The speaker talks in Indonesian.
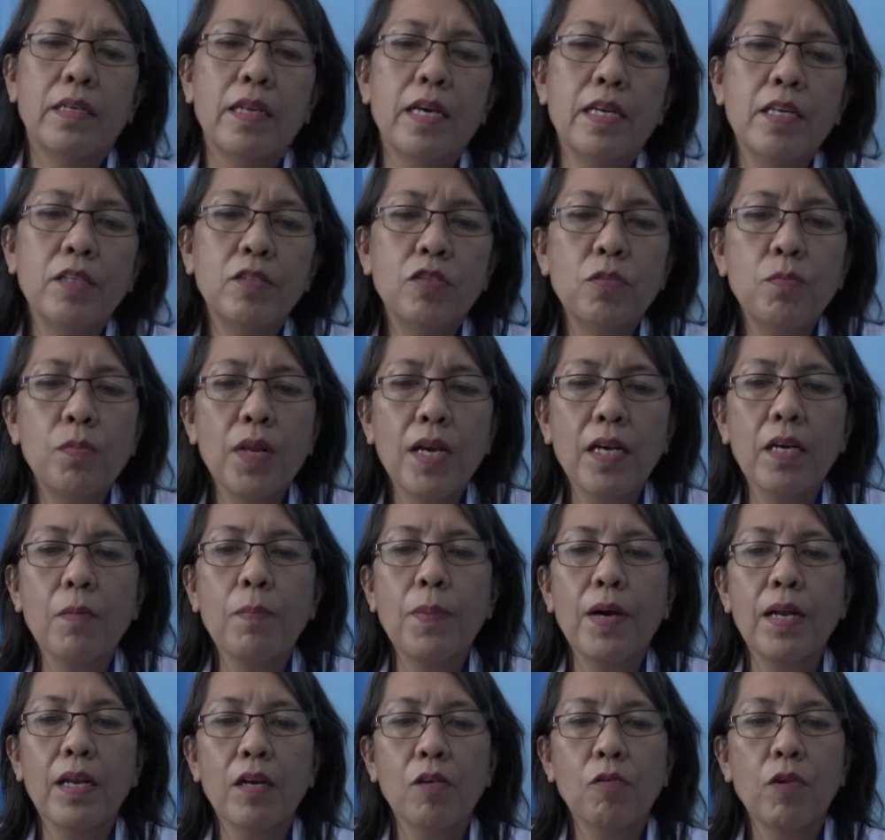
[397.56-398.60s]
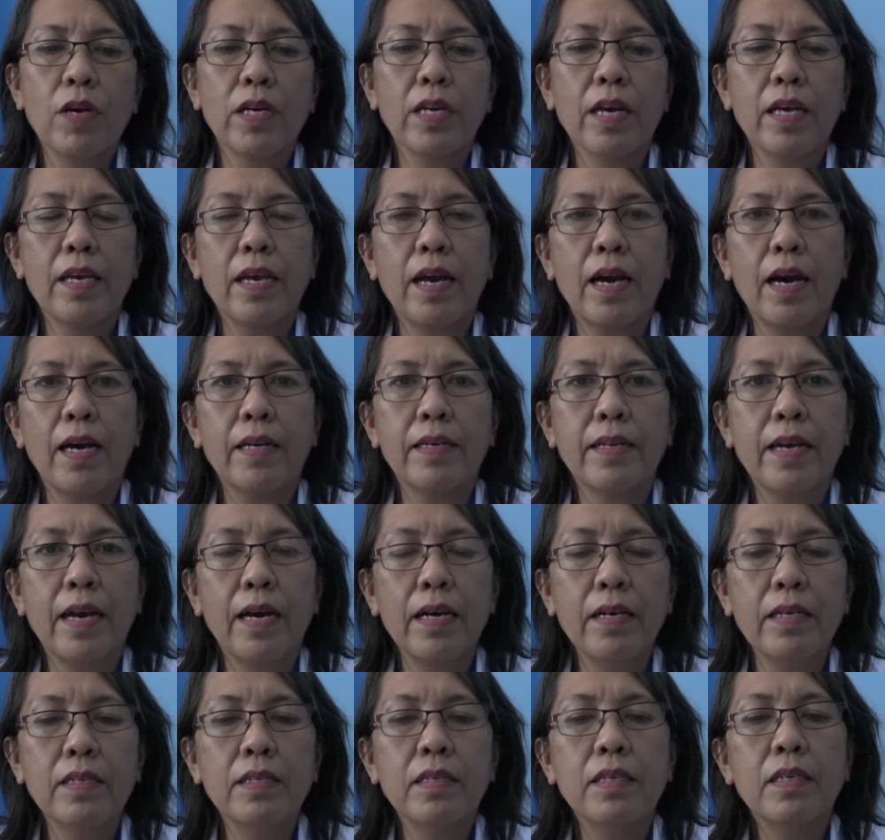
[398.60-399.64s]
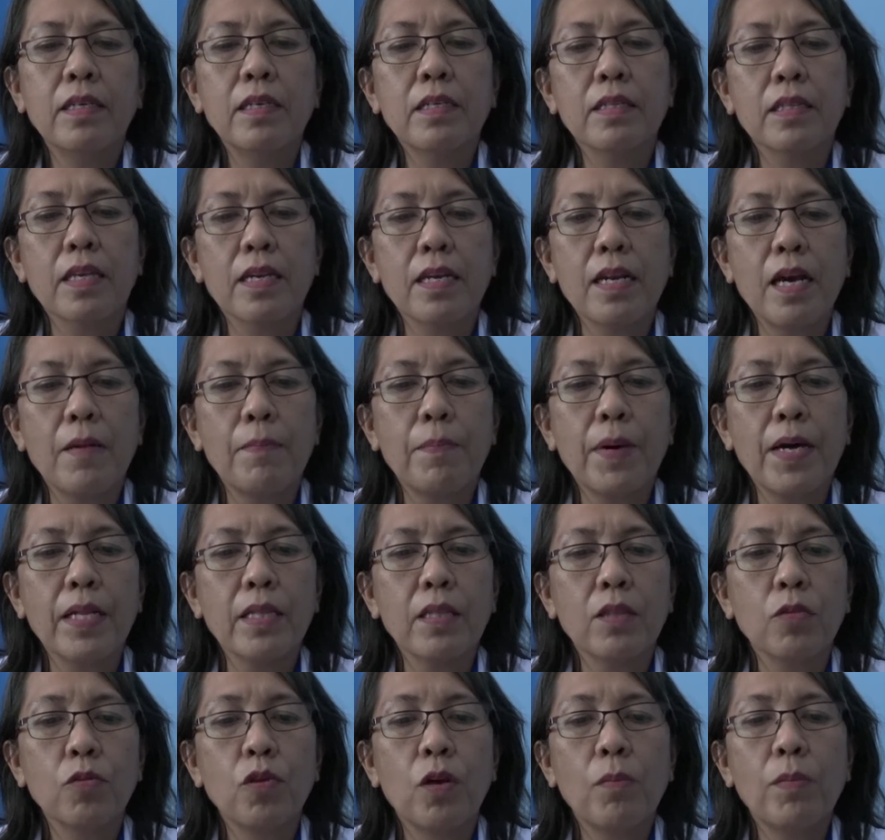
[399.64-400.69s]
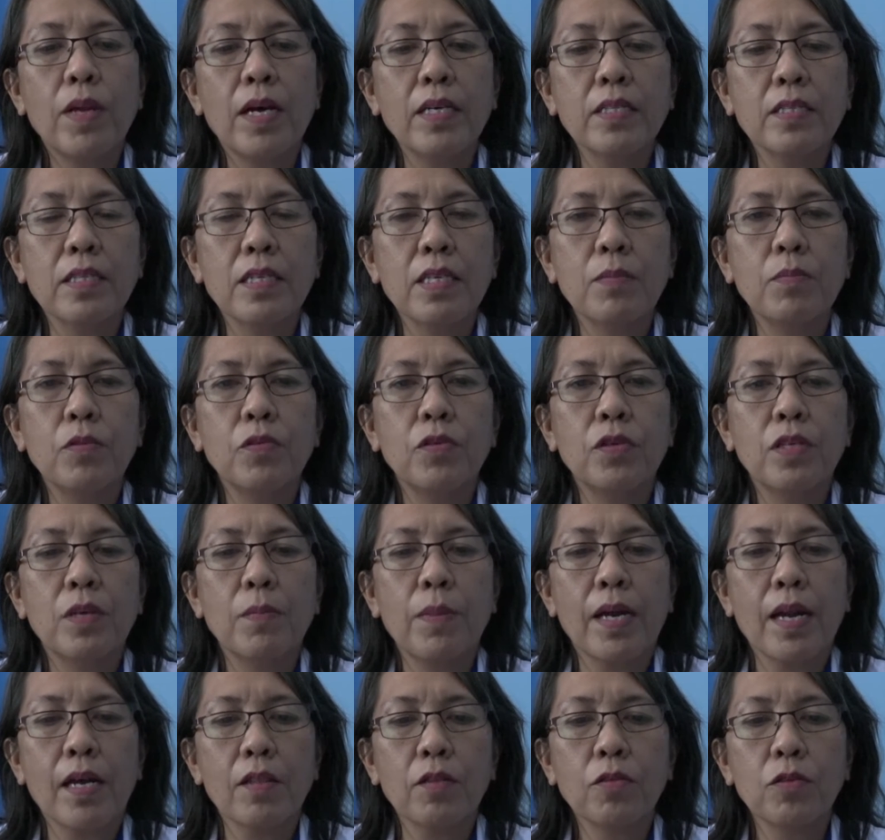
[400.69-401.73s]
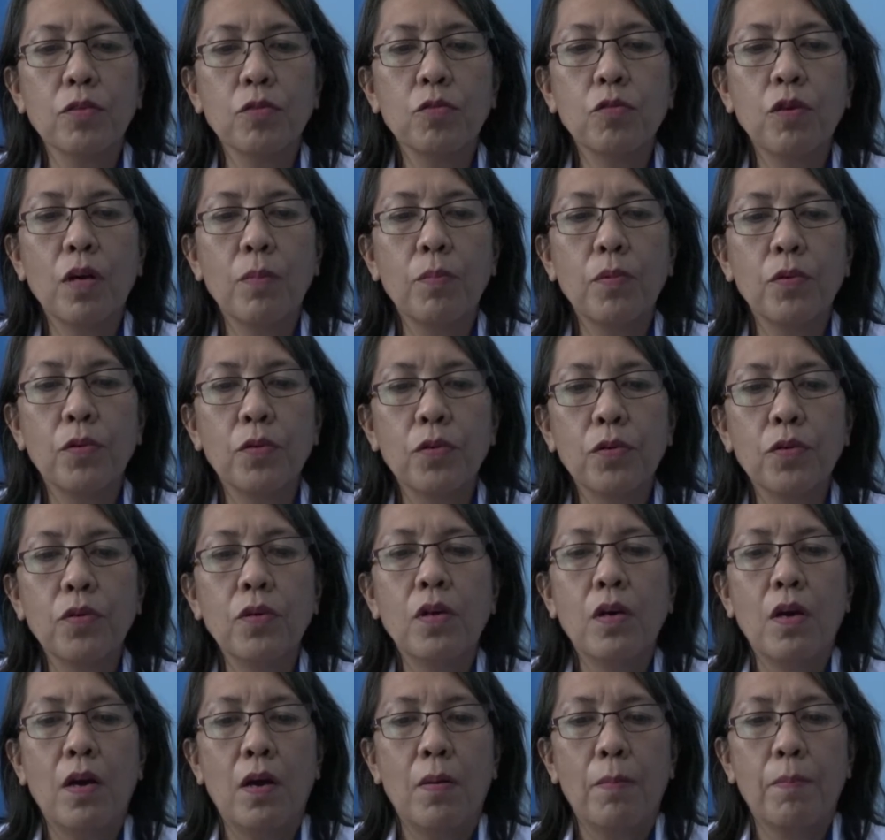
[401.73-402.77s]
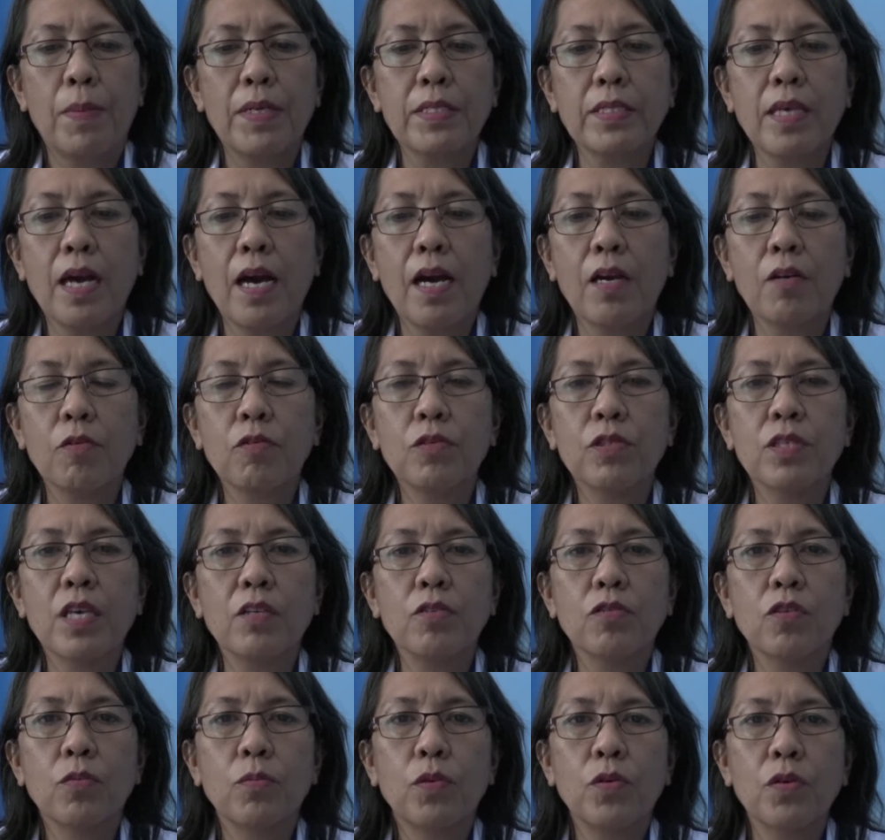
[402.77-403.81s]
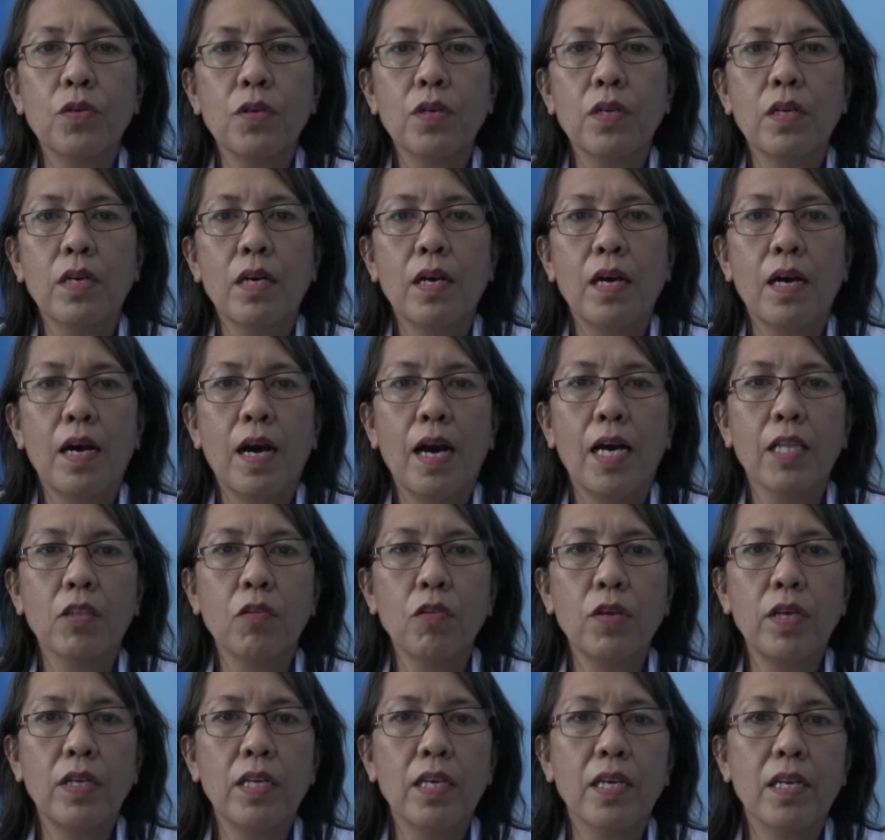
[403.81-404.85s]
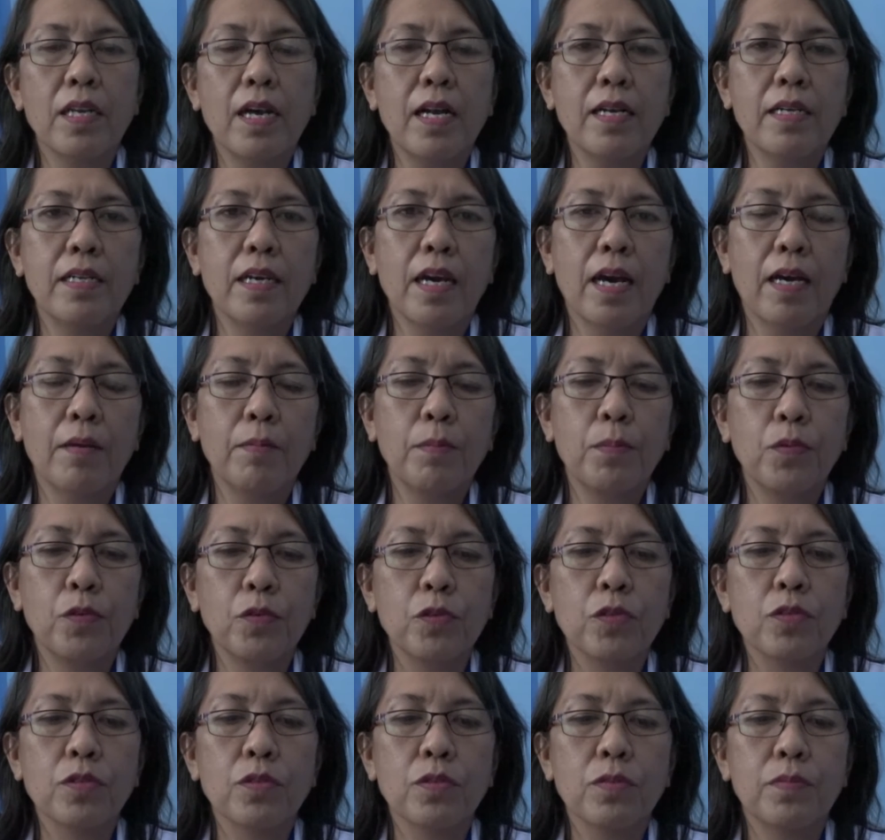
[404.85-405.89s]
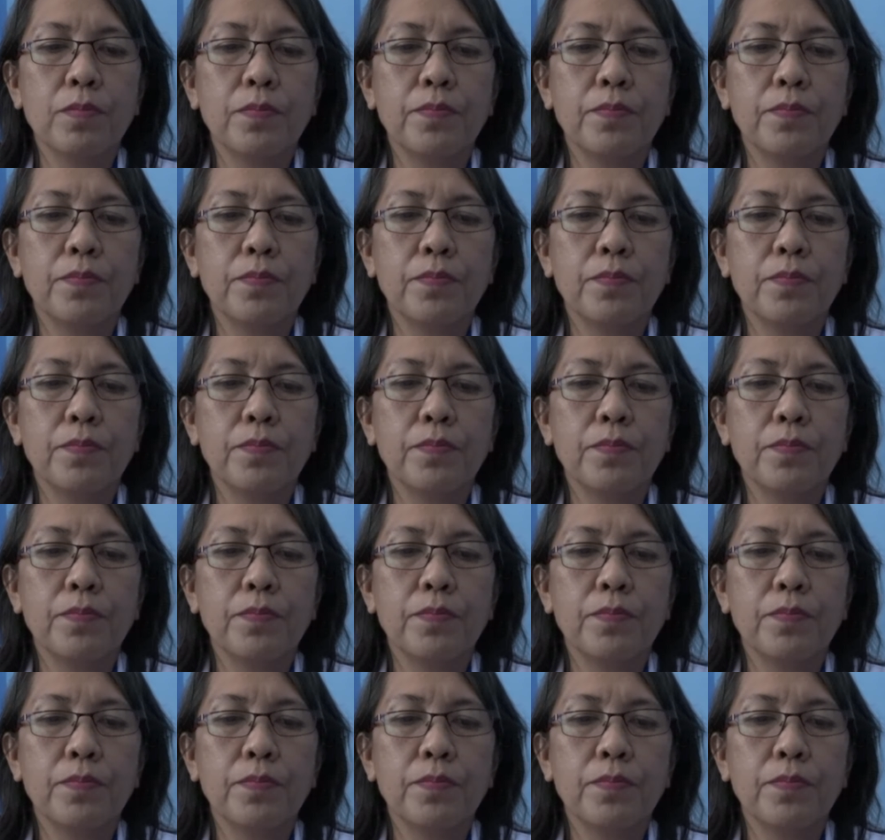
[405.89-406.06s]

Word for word: Dari jumlah kepala keluarga yang ada, terdapat 12.520 pasangan usia subur atau yang dikenal dengan PUS.